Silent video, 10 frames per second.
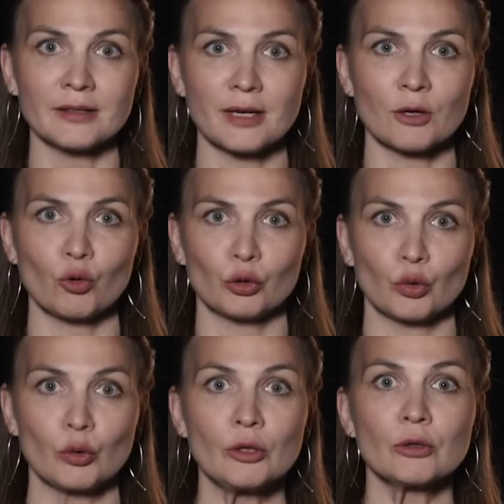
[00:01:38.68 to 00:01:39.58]
на
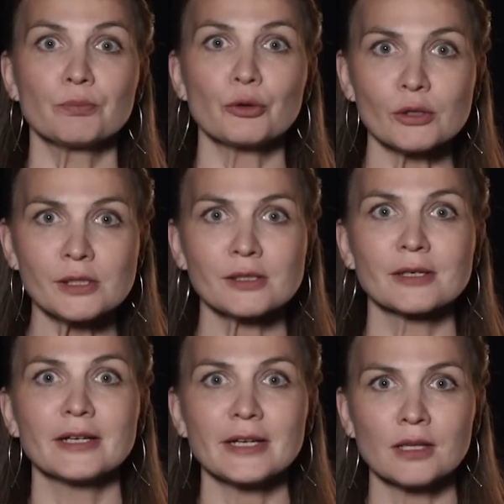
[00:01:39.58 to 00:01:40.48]
охоту. Пес
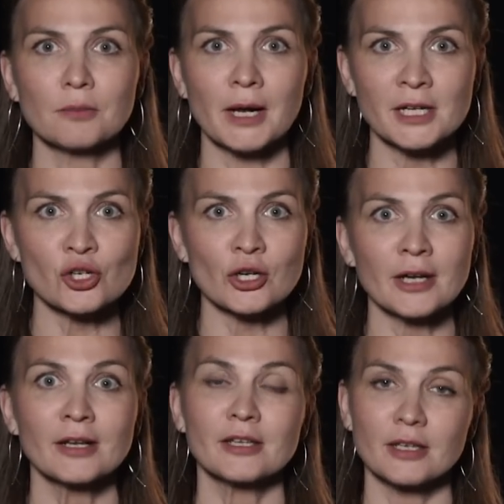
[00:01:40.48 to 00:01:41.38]
грел
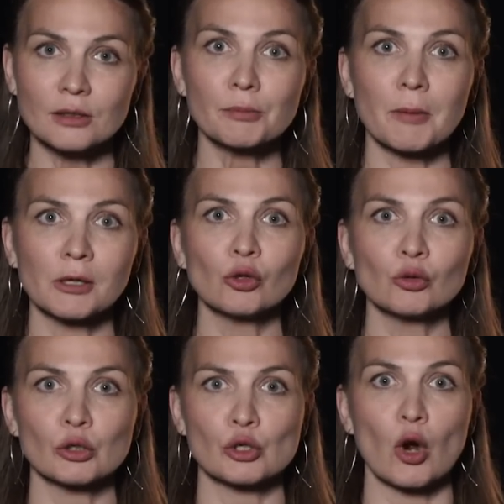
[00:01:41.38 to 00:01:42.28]
мальчика, и это помогло
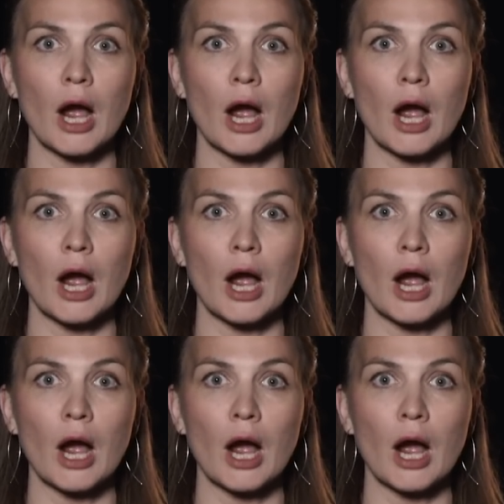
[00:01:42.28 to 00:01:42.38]
ночью.